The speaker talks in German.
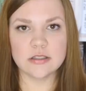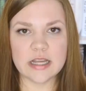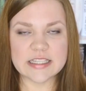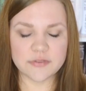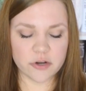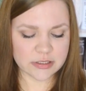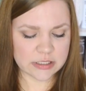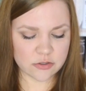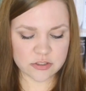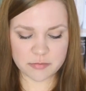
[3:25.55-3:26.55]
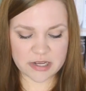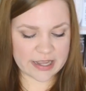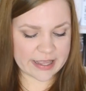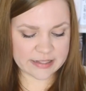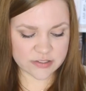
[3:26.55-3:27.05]
Es folgten dann noch so ein paar
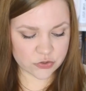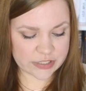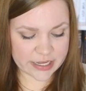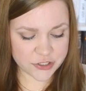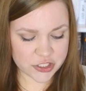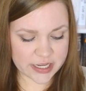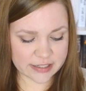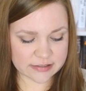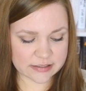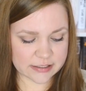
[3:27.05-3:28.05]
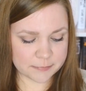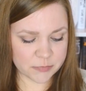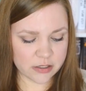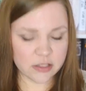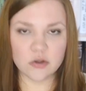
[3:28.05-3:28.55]
Ads und Hashtags
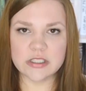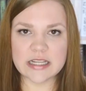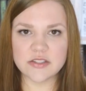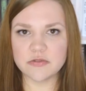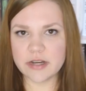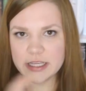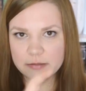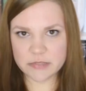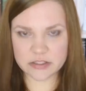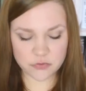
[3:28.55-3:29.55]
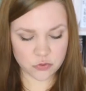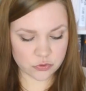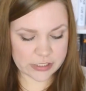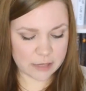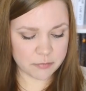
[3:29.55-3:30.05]
ähm, und dazu war eben das Foto,
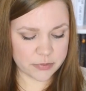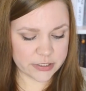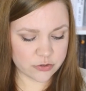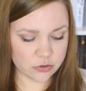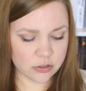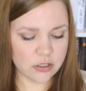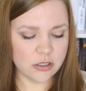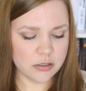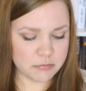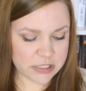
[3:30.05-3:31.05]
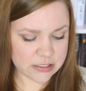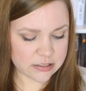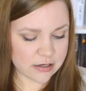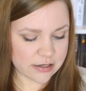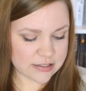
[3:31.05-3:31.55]
die Abbildung mit
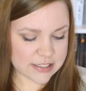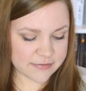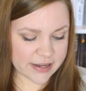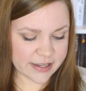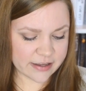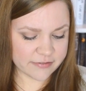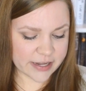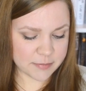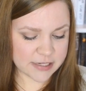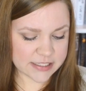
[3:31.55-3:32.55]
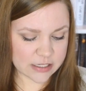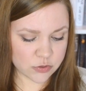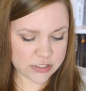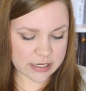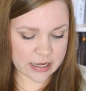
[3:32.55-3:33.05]
zweier weiblicher
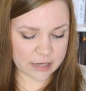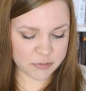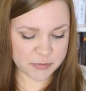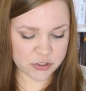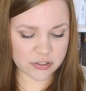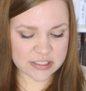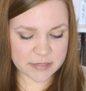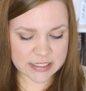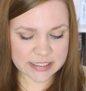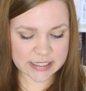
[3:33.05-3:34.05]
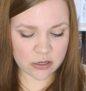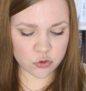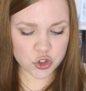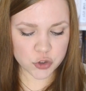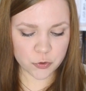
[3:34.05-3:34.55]
Unterarme mit Kosmetika
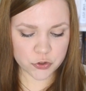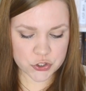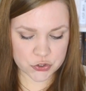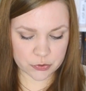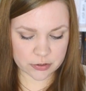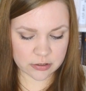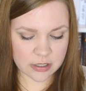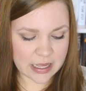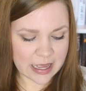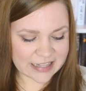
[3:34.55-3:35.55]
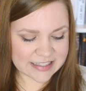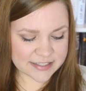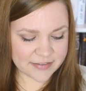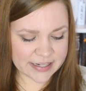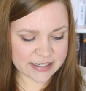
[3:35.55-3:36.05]
und Schmuckstücken, an
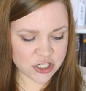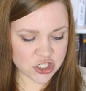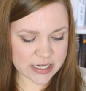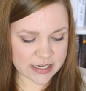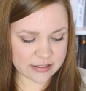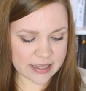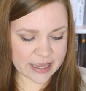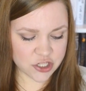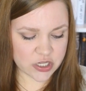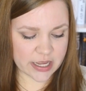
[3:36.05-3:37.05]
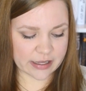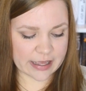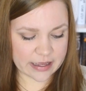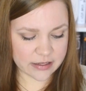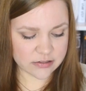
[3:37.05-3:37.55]
zweiter Stelle Hashtag
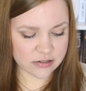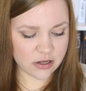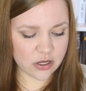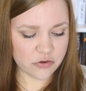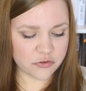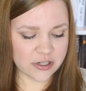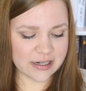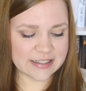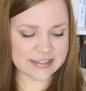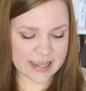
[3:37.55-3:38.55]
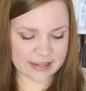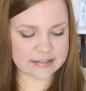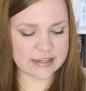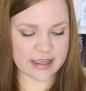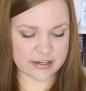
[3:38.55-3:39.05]
Ad von sechs
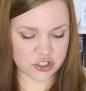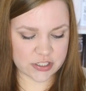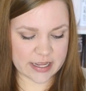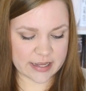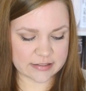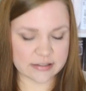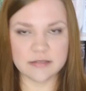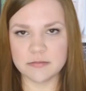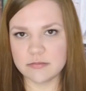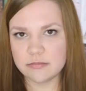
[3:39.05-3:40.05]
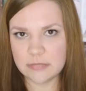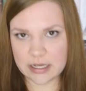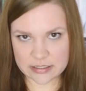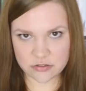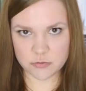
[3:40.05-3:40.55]
Hashtags, ähm,
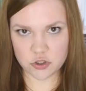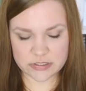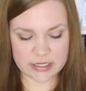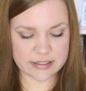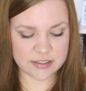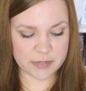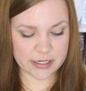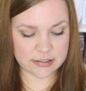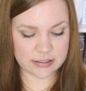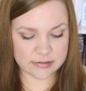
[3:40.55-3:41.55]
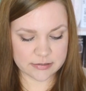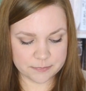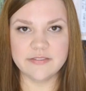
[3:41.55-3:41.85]
ganz zum Schluss halt des Beitrags.